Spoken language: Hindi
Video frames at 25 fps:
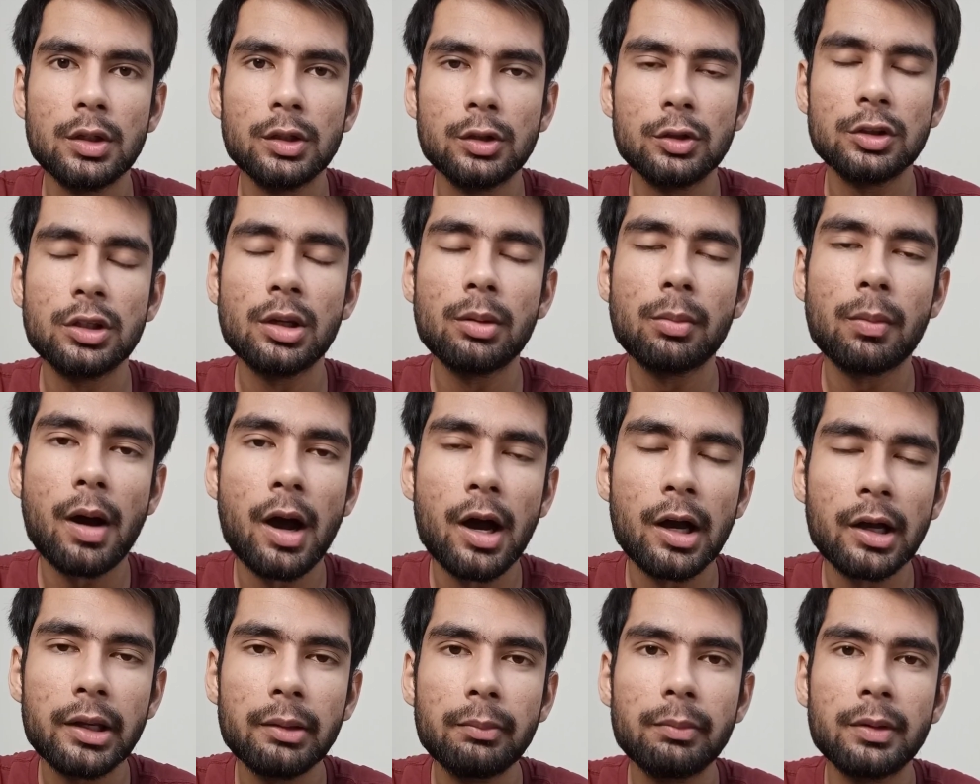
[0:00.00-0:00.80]
तो जब
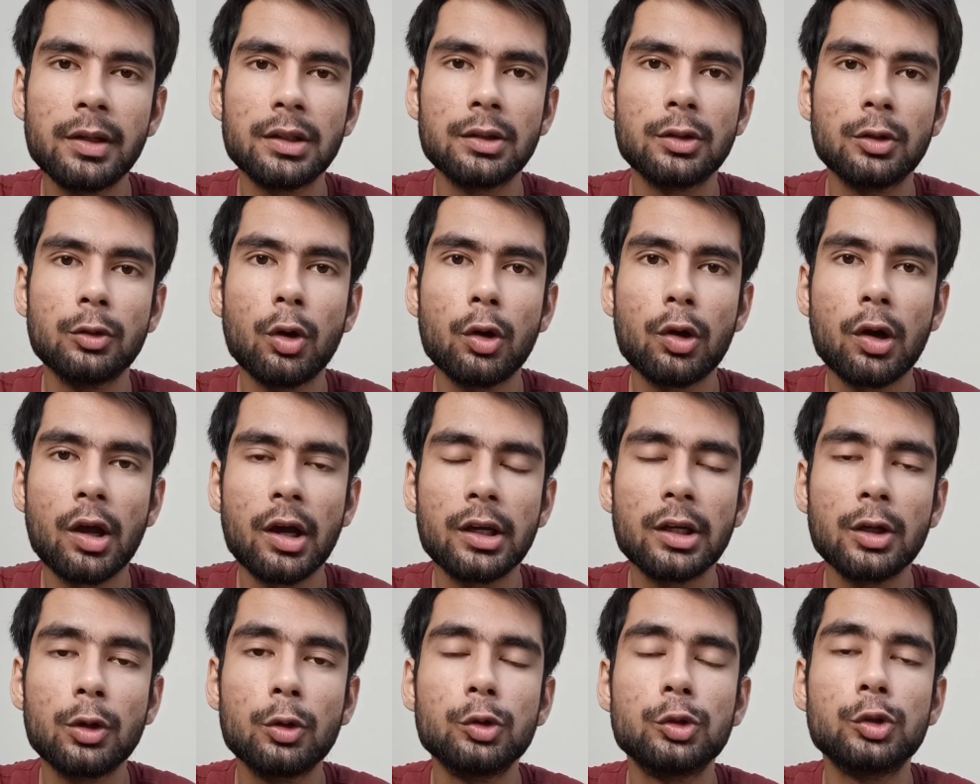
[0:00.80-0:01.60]
आगे बढ़ते हो और
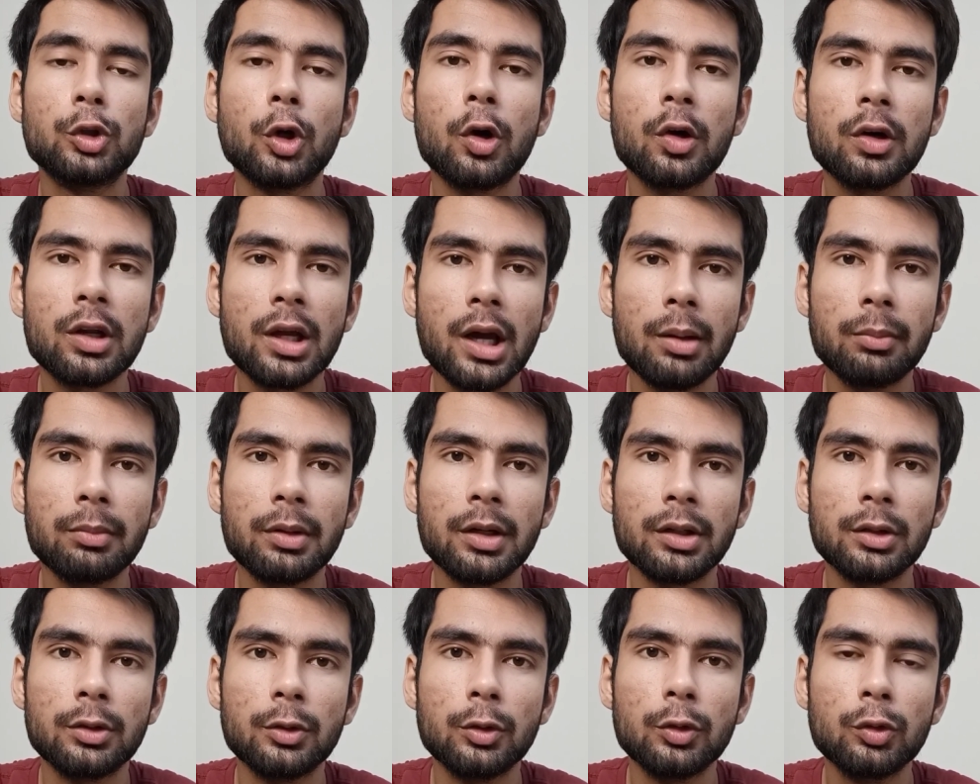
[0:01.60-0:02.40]
आगे कुछ और काम
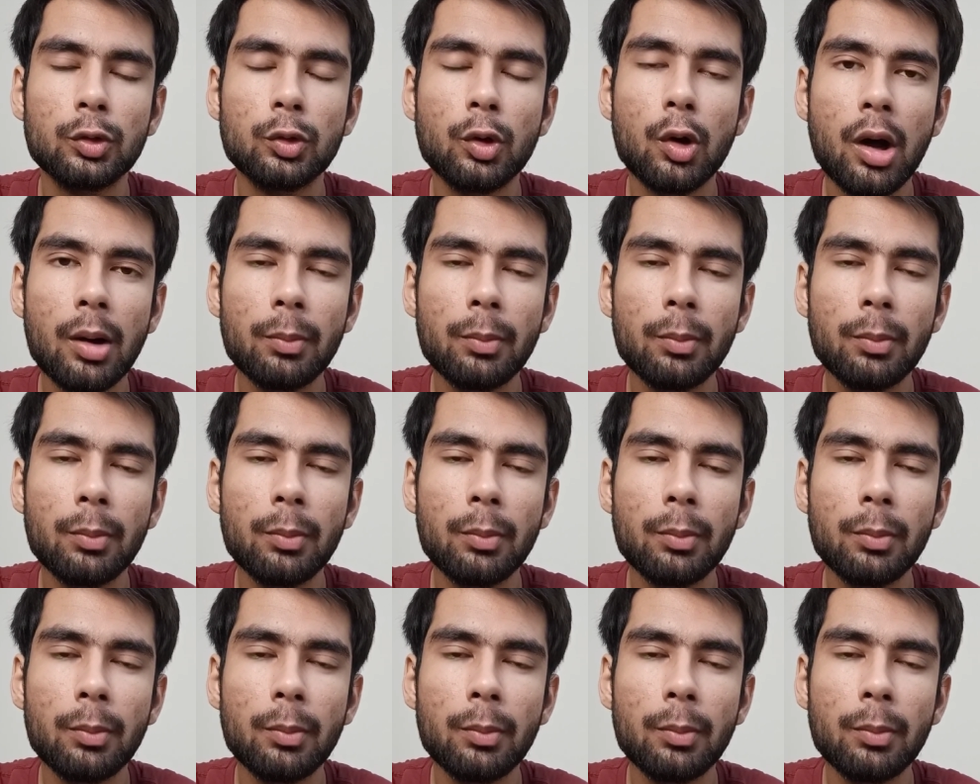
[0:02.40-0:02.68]
करते हो तो